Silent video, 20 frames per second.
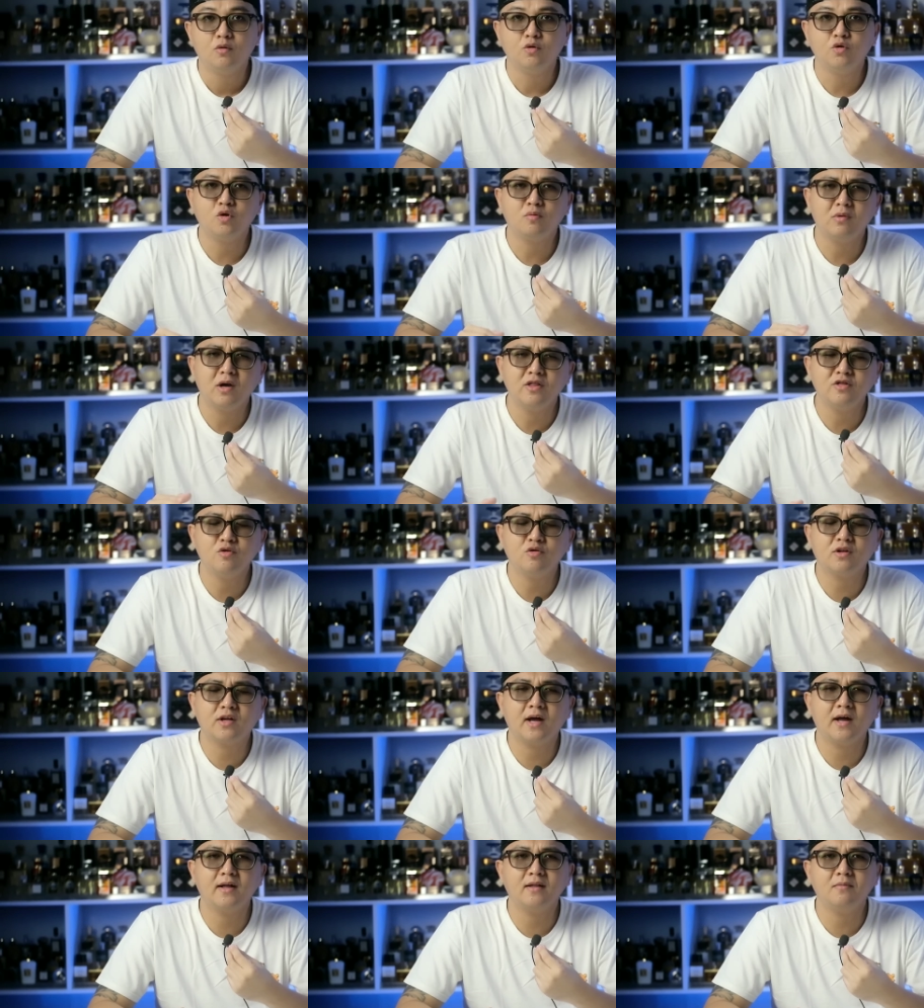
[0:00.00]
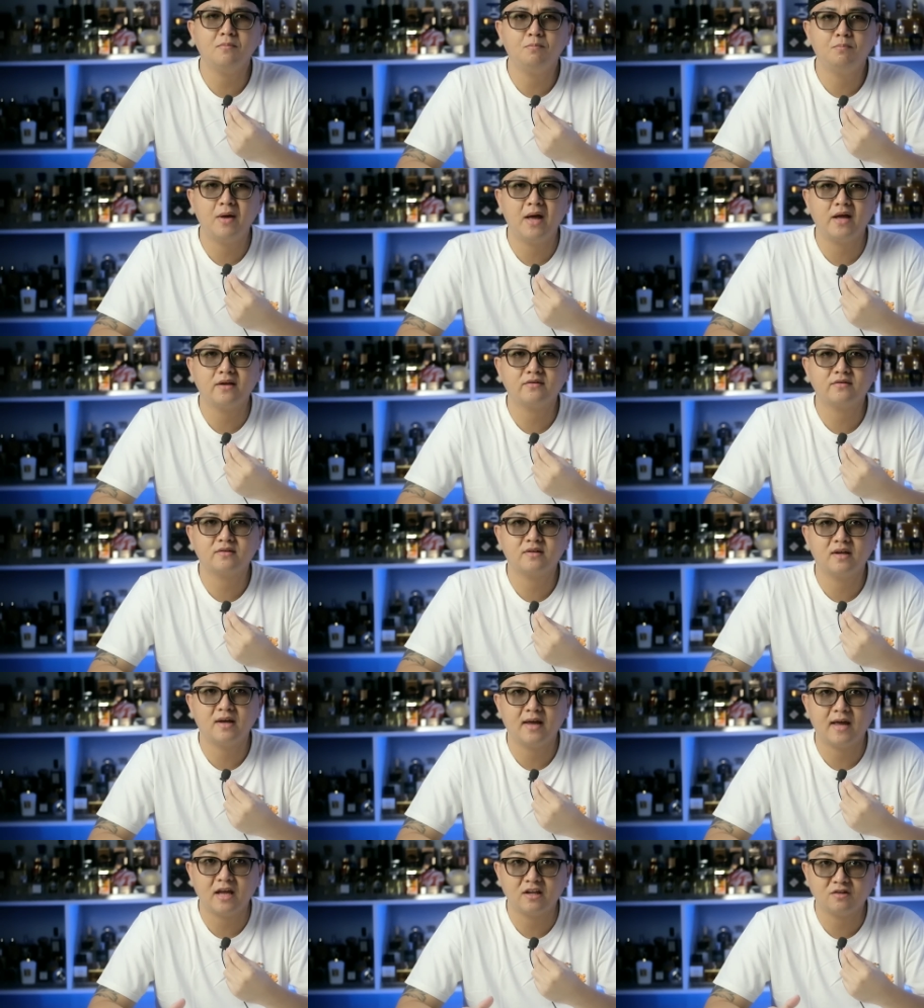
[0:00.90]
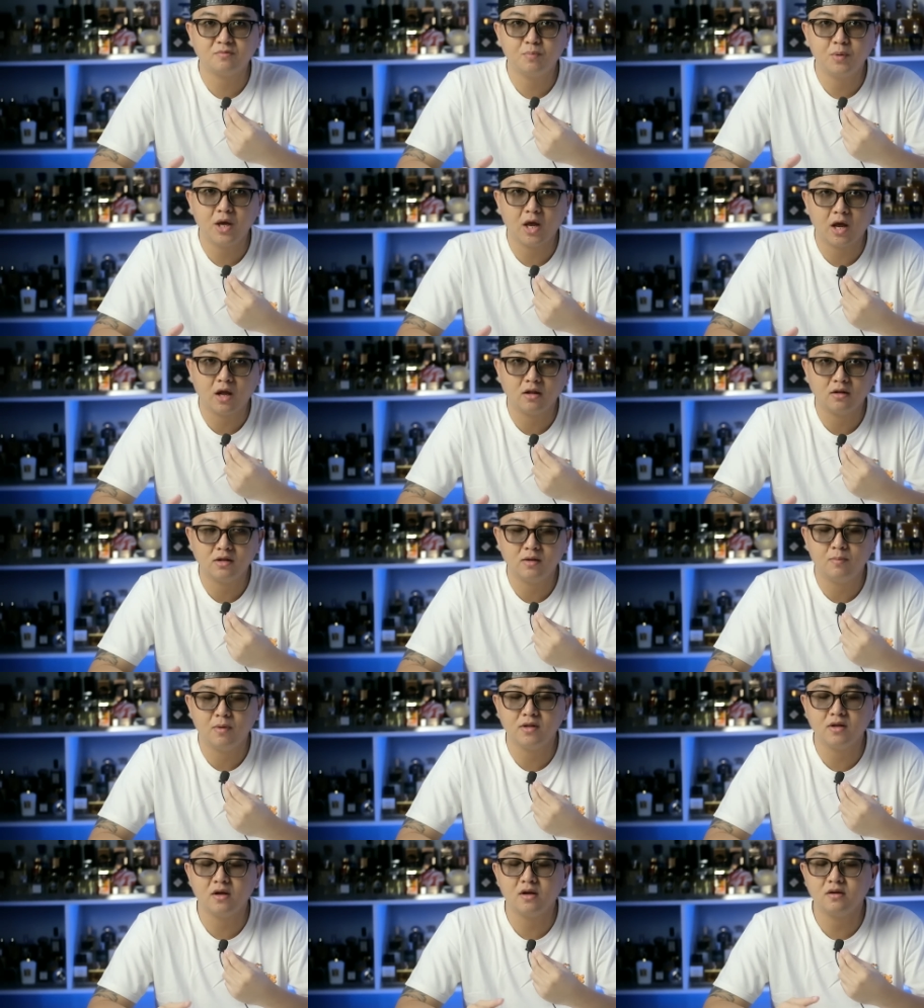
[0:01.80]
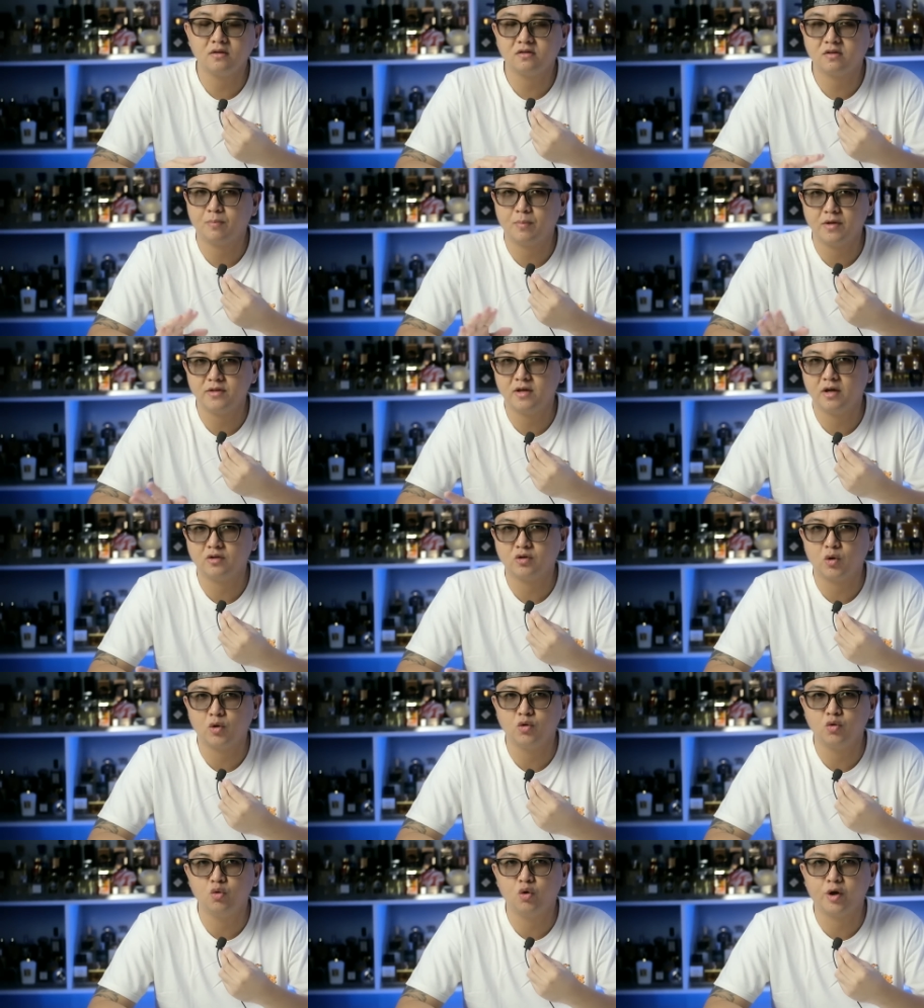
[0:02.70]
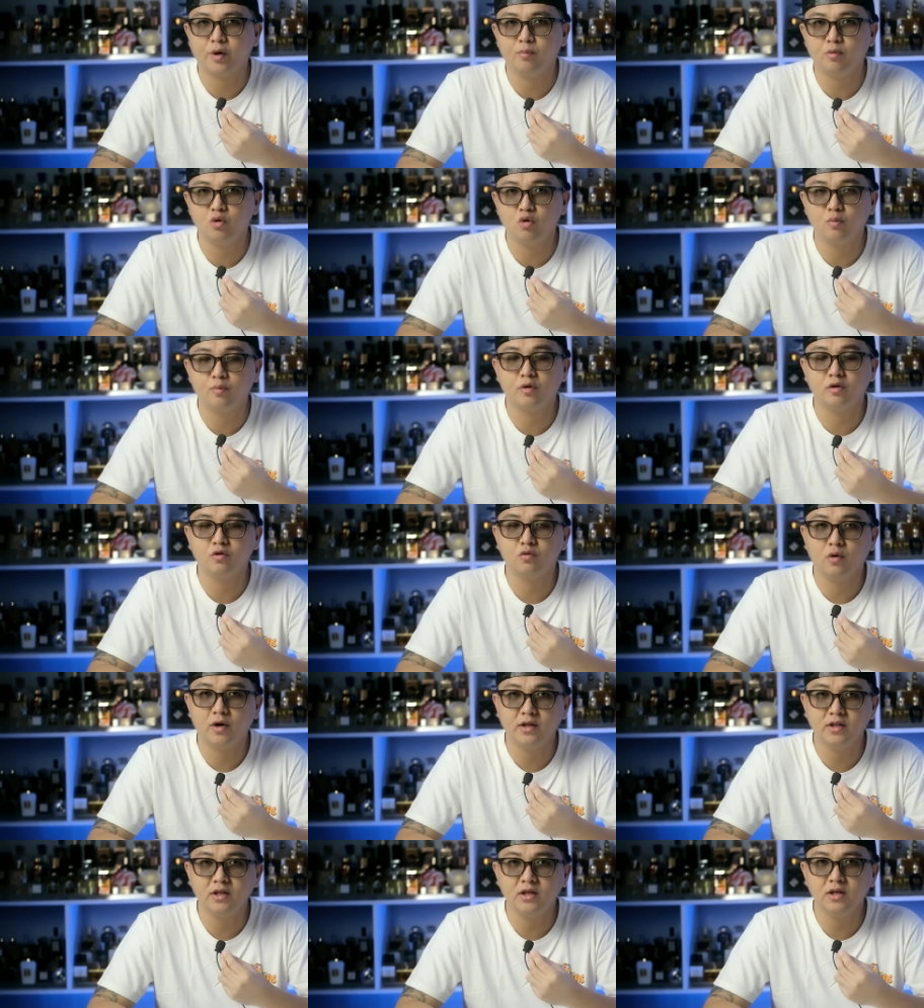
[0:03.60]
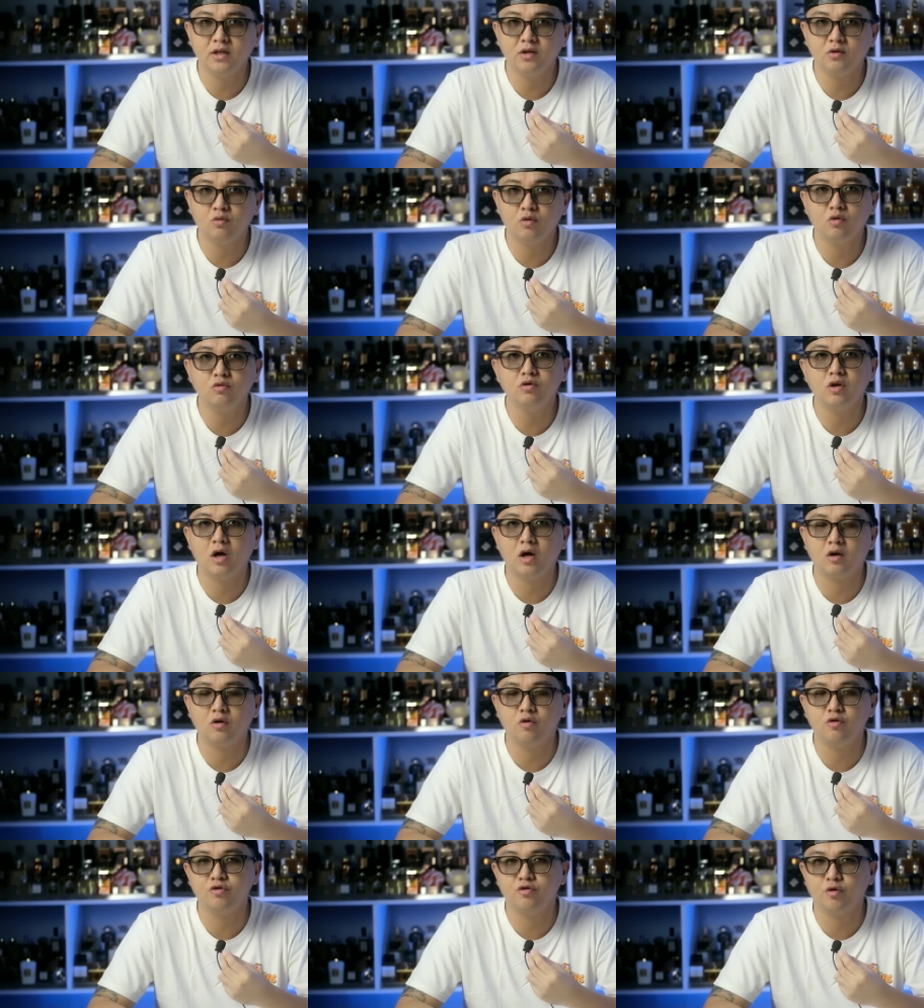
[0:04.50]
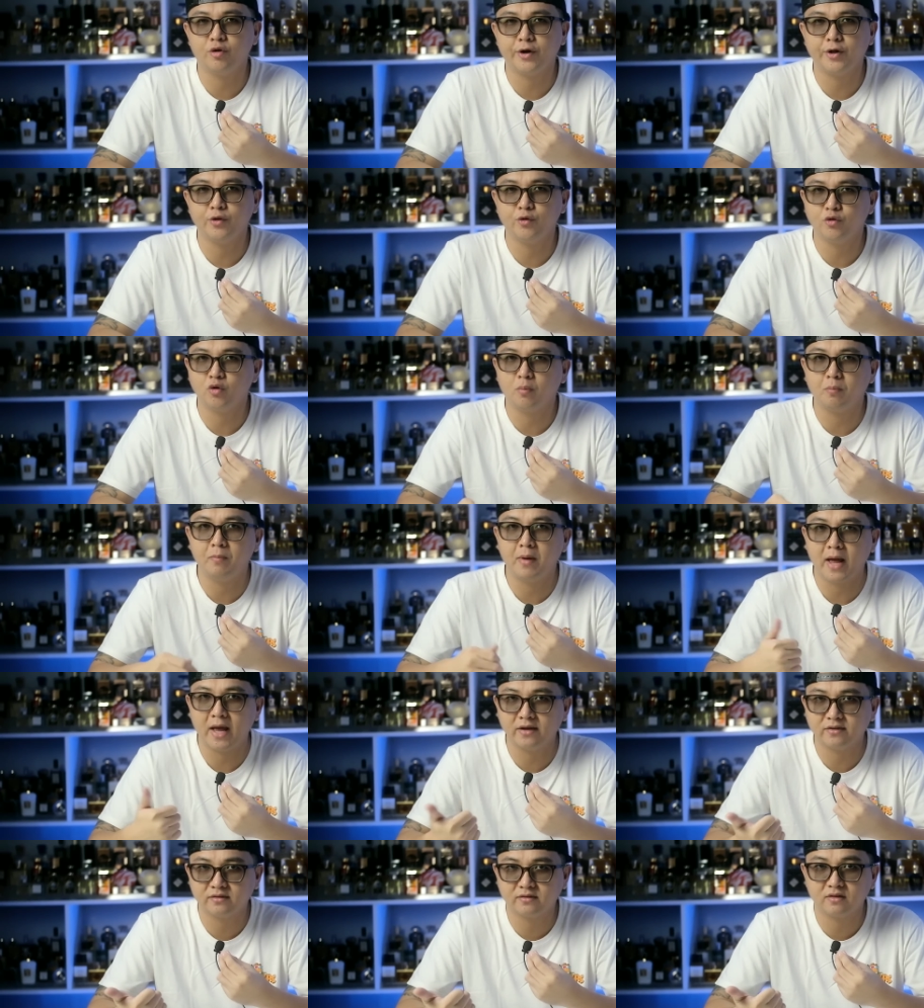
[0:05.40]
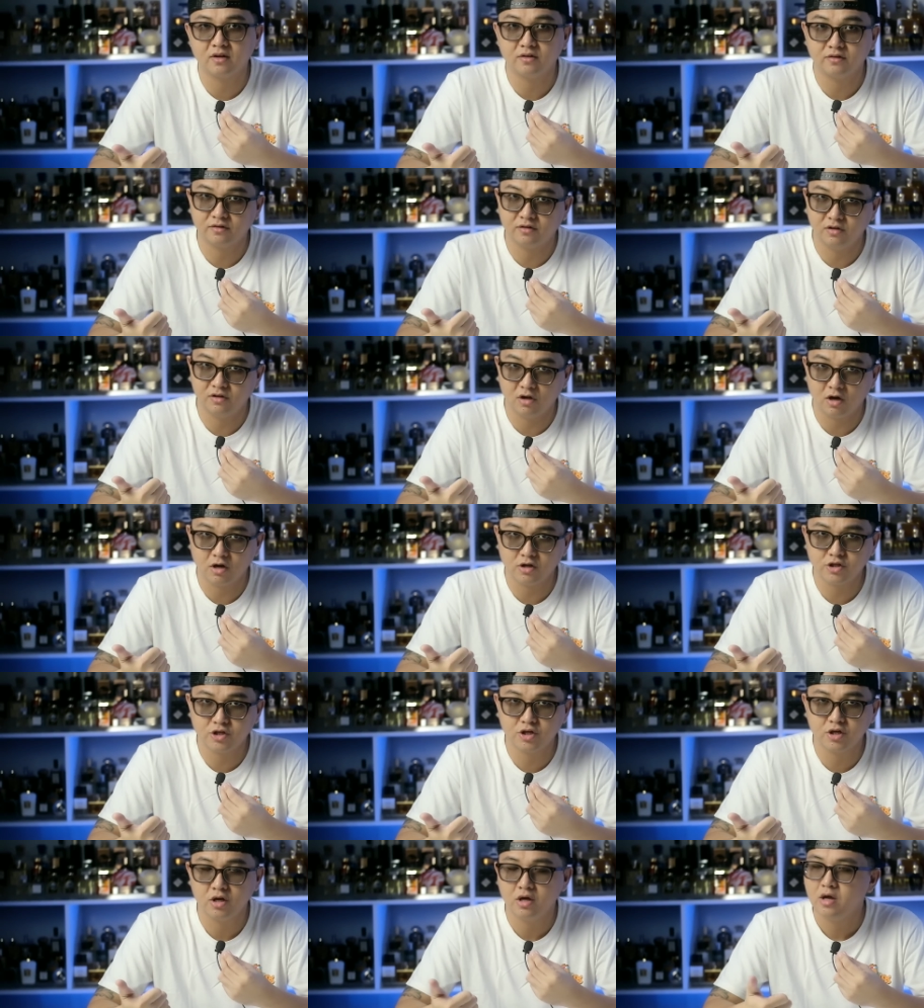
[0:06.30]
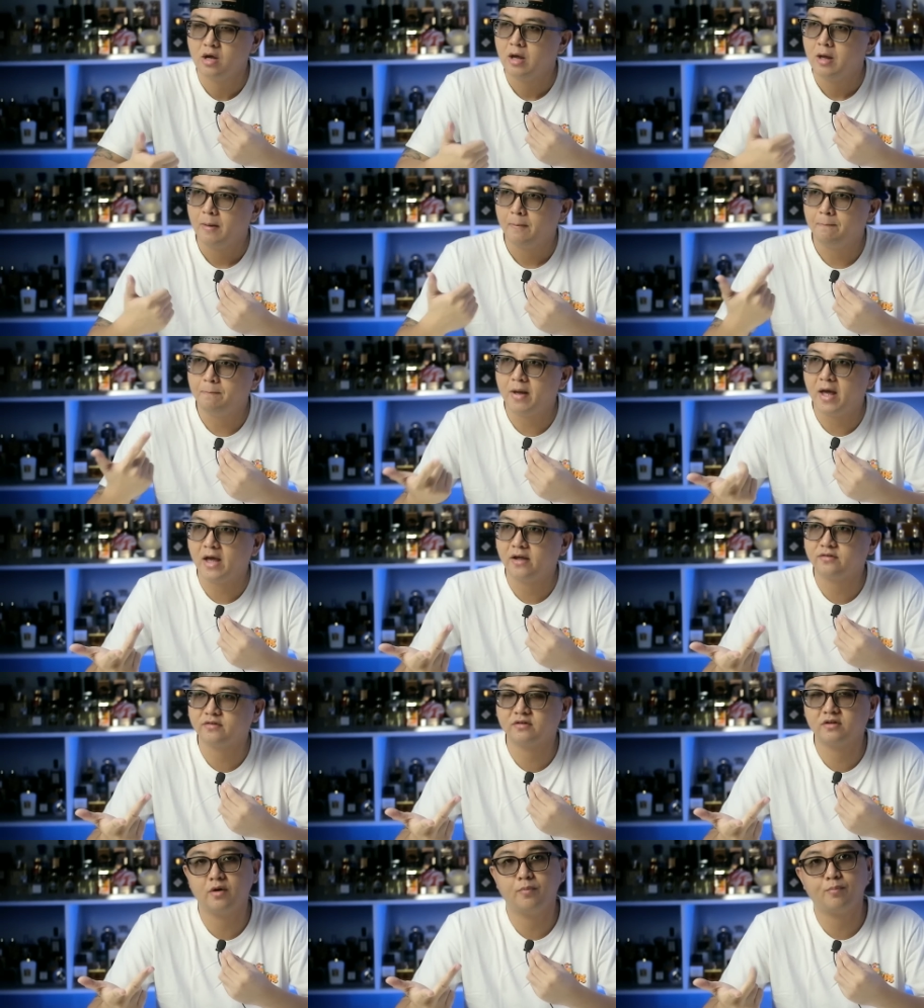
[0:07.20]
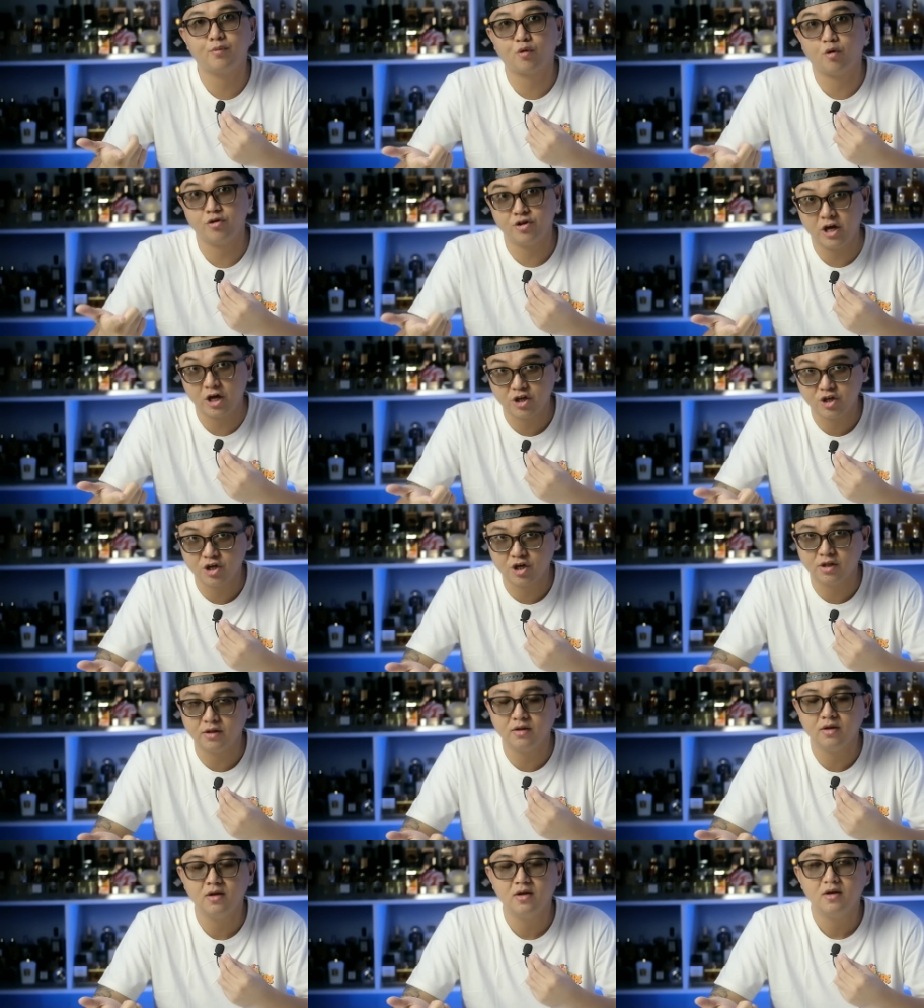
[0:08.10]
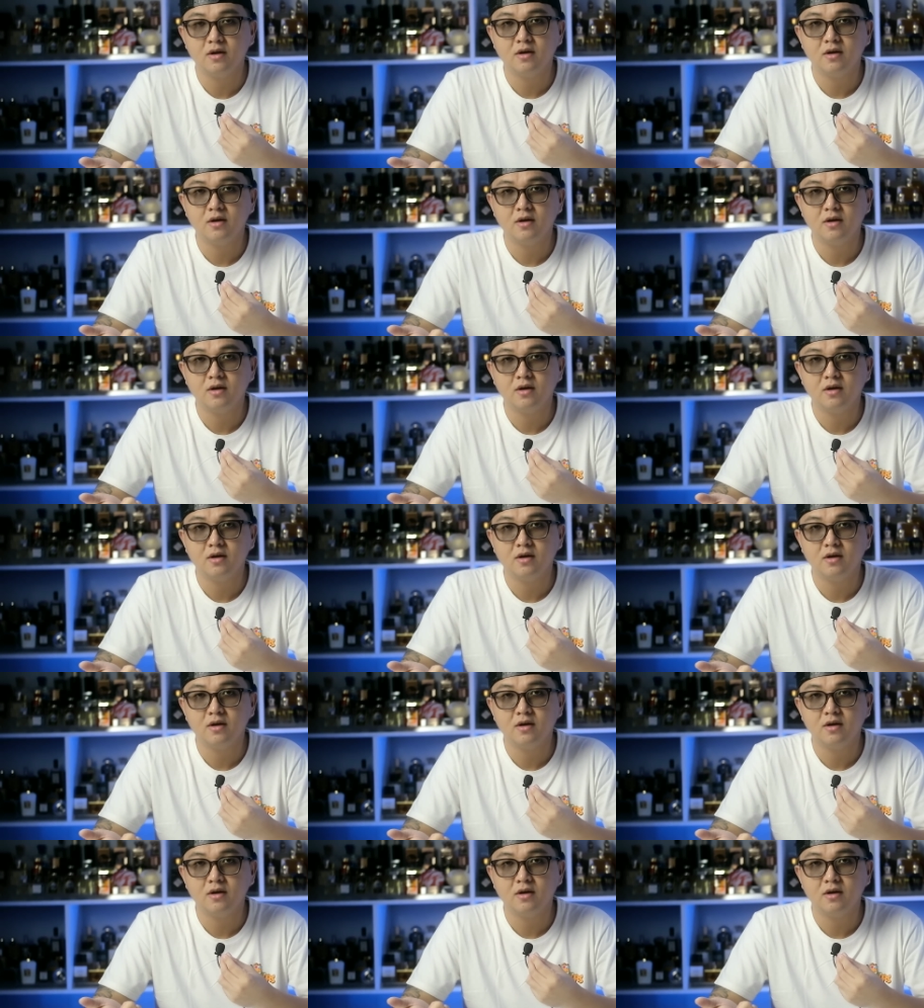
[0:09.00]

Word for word: Untuk melanjutkan Best SPL, di mana sepanjang tahun 2022 ini gue udah luncurin untuk Best Search, Best Projection.